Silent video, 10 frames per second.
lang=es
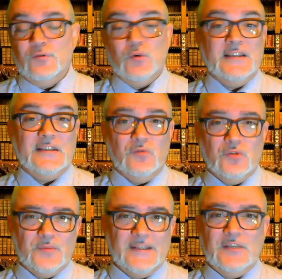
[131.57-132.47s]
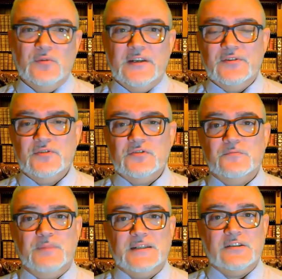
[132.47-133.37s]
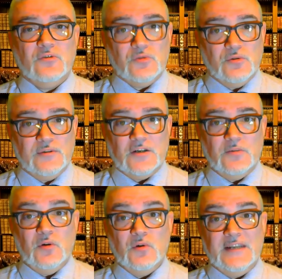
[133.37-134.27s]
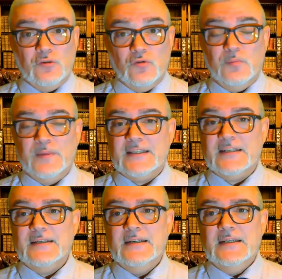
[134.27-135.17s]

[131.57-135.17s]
durante unos 21 años pasando consulta como naturópata,